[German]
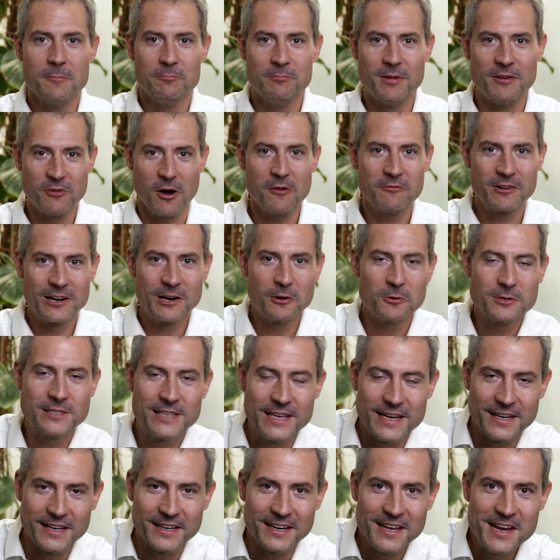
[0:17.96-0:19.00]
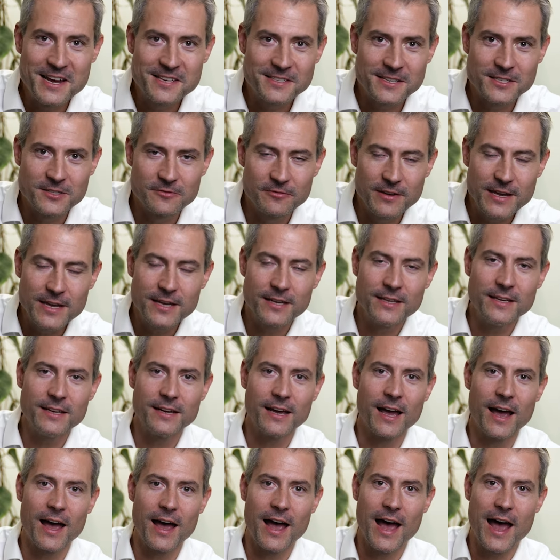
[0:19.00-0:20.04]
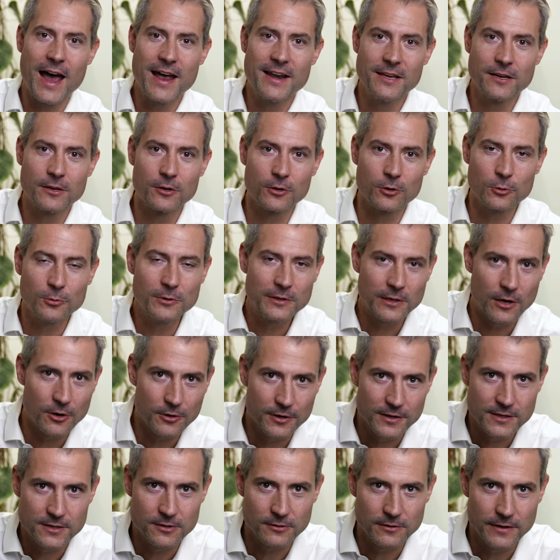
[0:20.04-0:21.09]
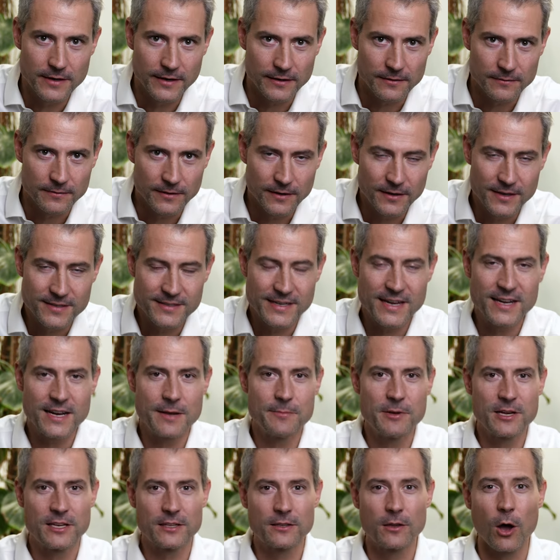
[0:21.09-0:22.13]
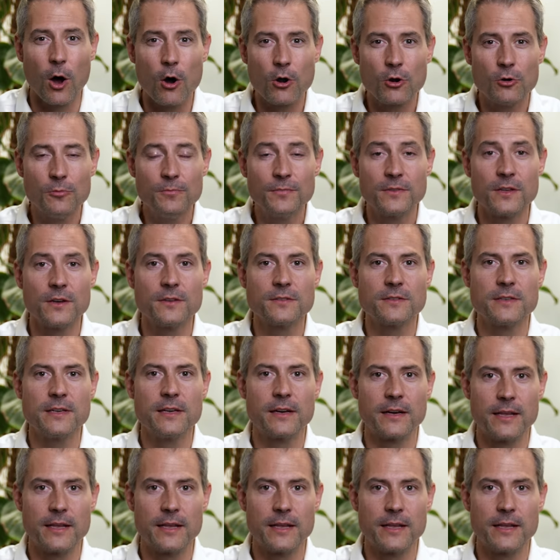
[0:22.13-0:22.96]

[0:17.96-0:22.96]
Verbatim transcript: Bevor wir loslegen, ist es wichtig, eine Grundlage zu legen. Es geht nämlich darum, dass ihr